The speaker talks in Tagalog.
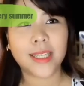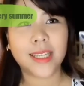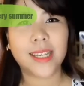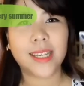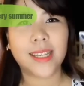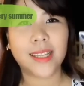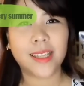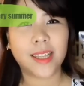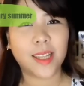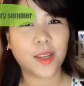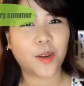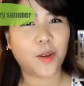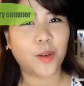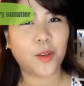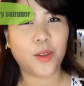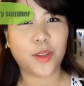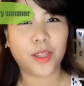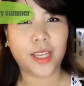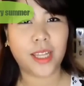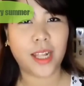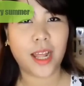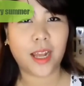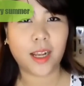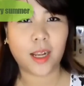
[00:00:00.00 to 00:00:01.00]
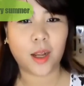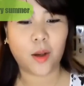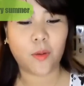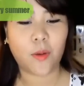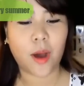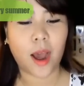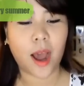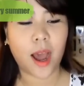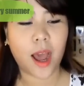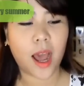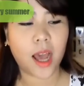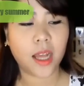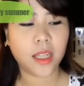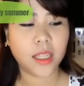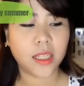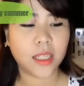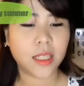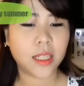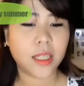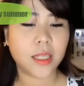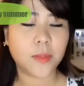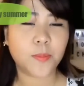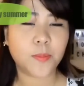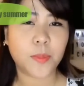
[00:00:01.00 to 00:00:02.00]
is, hindi ko yun ginagawa.
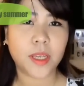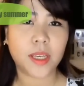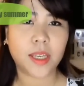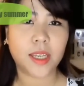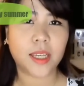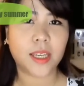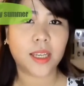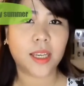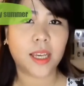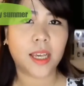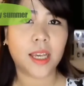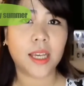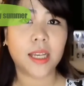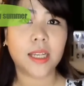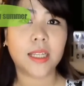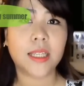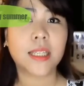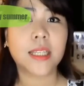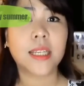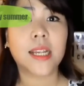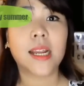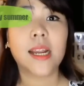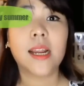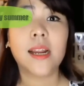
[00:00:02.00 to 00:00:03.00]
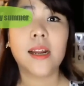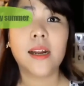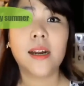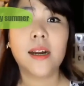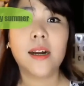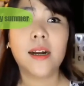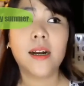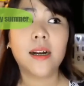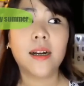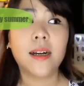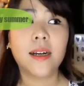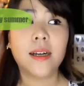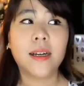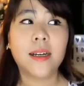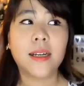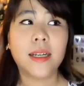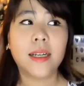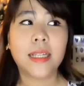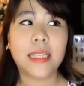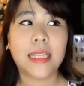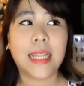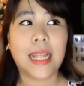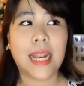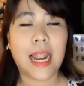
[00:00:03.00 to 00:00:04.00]
Honestly speaking is,
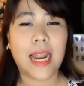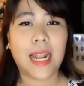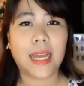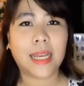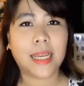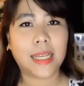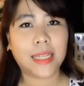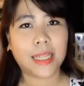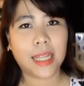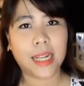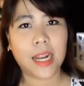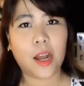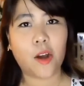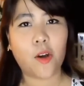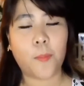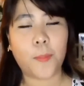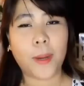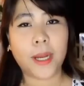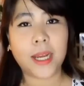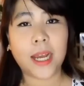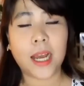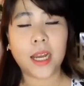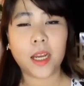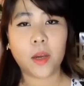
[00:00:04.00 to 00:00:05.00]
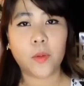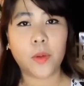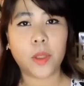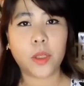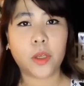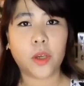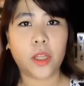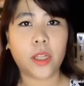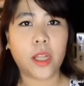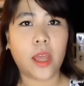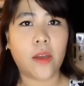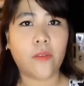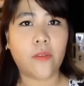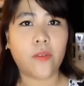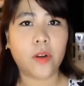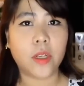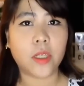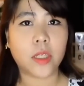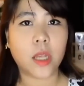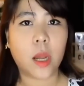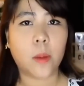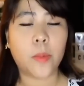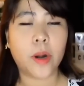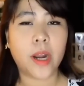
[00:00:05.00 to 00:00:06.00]
nalalagitan ako pag gagawin ko yun
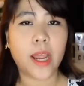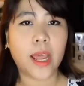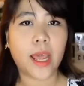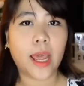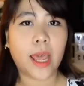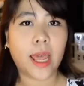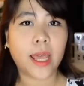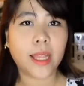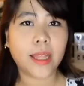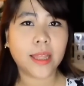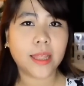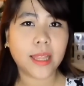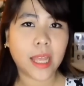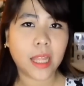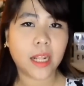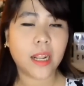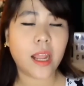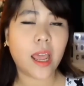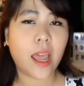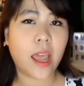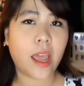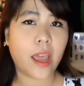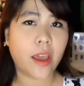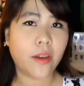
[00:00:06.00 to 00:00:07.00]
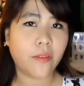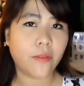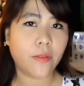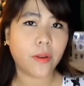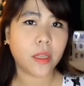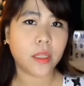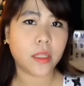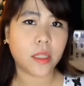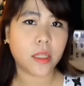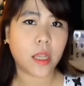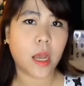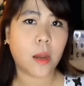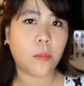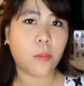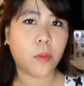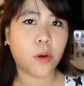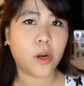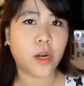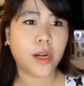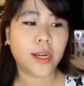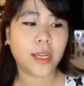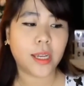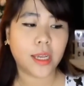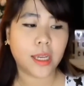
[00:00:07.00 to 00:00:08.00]
every summer. And then, every
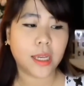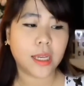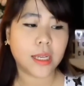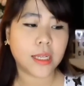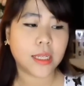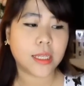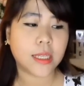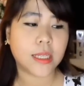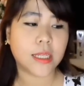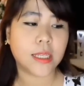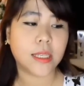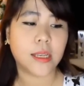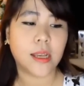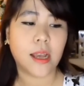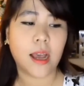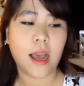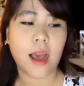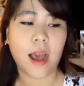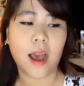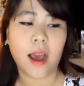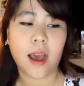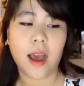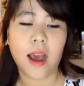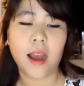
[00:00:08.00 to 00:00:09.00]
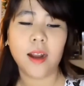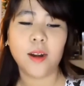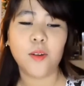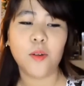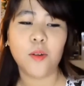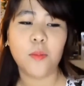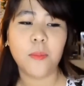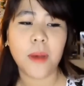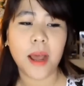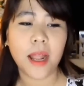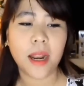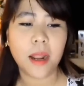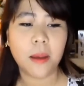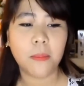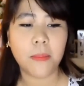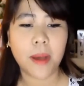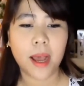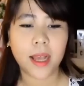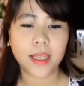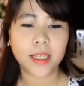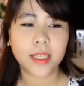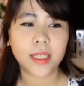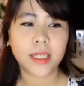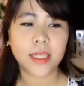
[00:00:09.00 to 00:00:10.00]
summer is, ang
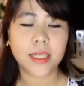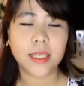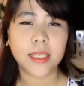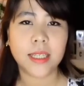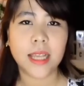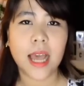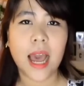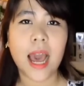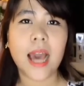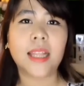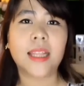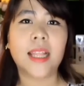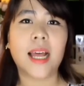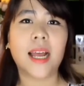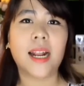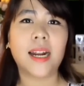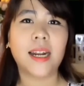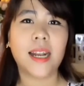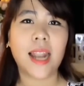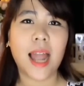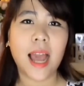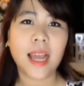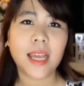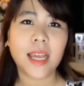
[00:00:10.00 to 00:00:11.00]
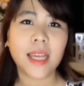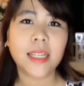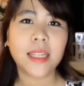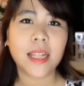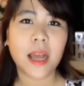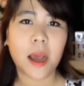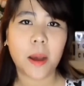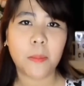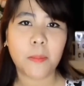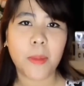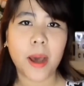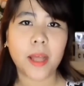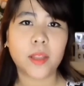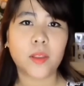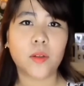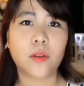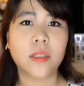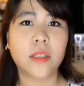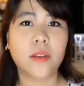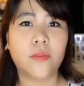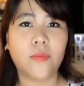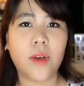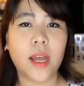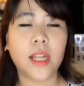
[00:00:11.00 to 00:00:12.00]
lumalabas at ang laging
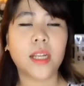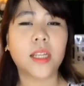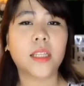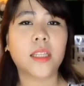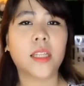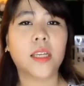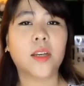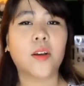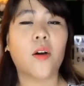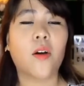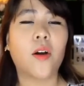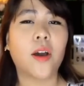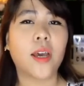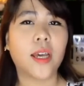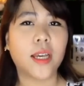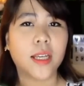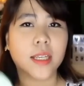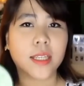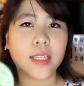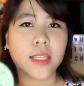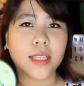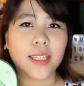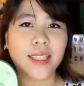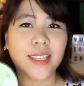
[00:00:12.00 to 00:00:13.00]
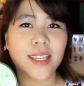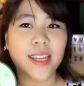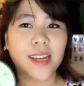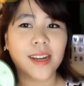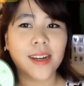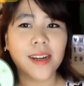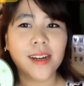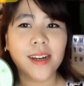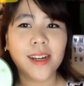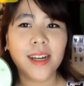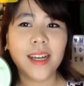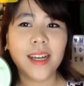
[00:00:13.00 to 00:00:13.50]
nakapatong sa vanity ko is